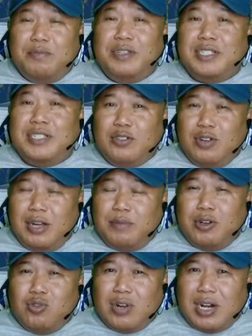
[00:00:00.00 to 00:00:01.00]
Bisa juga
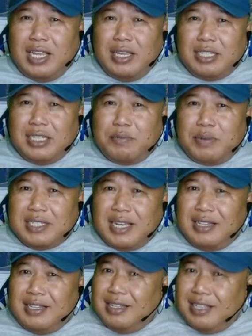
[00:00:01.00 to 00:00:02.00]
mengurangi
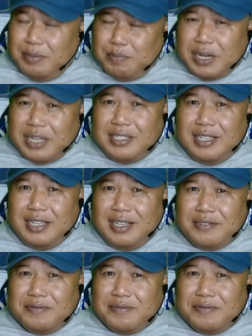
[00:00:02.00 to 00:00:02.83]
cemasan dan depresi,